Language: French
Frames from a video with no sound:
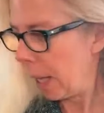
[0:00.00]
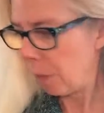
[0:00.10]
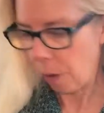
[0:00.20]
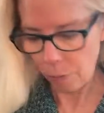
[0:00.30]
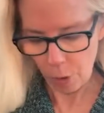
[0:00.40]

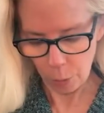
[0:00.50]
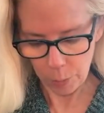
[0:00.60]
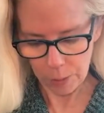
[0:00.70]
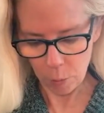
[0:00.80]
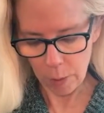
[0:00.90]
Il va avoir
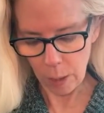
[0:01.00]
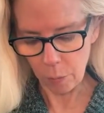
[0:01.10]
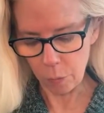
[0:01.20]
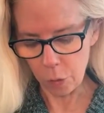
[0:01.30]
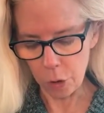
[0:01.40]
aussi une
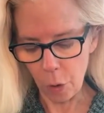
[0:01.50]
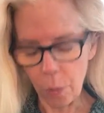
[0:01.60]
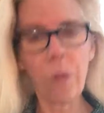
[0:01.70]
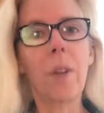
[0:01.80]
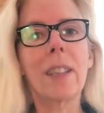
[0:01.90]
infusion
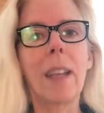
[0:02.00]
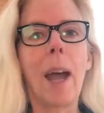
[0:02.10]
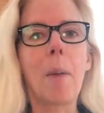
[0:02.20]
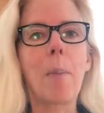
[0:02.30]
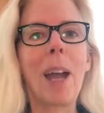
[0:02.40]
faite
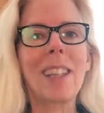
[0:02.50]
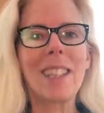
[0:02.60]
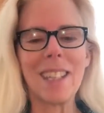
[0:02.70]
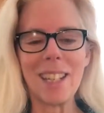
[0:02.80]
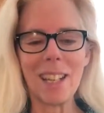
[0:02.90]
à
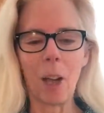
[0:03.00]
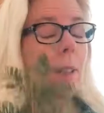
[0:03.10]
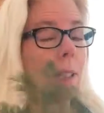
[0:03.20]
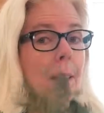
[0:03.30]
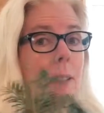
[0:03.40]
partir
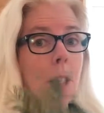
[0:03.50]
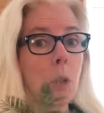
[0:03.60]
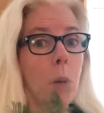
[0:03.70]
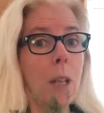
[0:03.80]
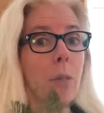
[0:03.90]
des
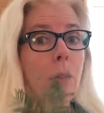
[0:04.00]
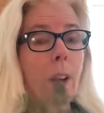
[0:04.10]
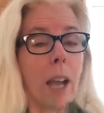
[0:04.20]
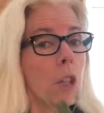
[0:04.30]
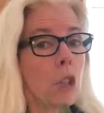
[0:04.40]
aiguilles
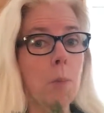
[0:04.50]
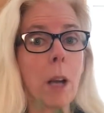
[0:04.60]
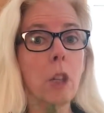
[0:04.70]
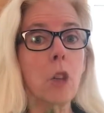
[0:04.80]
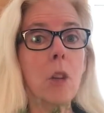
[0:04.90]

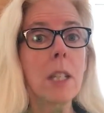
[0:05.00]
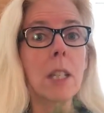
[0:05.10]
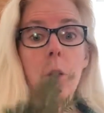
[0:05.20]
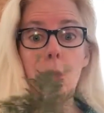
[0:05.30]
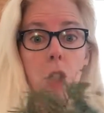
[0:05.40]
fraîchement
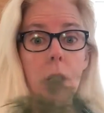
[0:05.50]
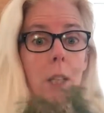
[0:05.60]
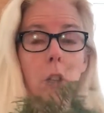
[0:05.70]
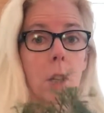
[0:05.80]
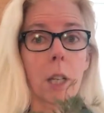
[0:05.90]
cueillies. Donc, j'ai
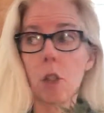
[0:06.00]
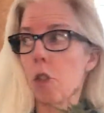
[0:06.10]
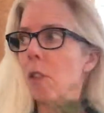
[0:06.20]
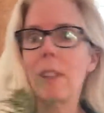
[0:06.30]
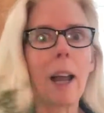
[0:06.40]
été cueillir
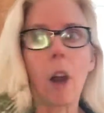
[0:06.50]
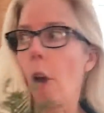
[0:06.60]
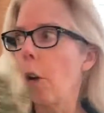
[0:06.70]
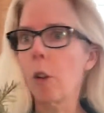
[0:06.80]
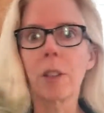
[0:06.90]
ça tout à
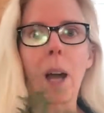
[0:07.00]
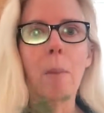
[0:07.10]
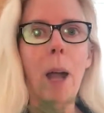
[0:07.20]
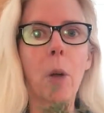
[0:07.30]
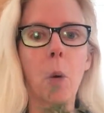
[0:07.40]
l'heure dans
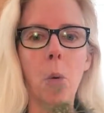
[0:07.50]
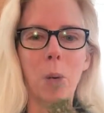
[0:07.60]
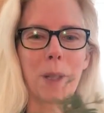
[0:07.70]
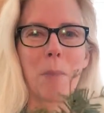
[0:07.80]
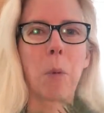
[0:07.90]
ma
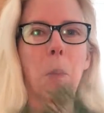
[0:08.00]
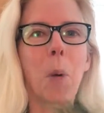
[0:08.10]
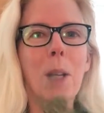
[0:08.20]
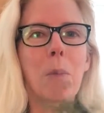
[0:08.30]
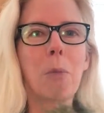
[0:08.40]
cour. Ça peut
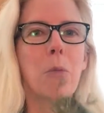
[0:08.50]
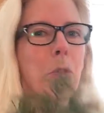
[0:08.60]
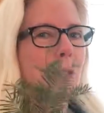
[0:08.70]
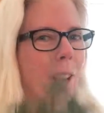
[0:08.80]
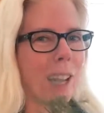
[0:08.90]
pas être plus
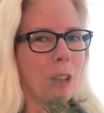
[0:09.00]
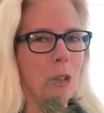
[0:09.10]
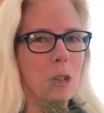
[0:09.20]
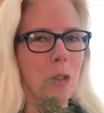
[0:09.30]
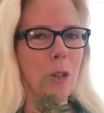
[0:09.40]
frais
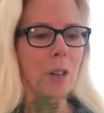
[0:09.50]
que ça.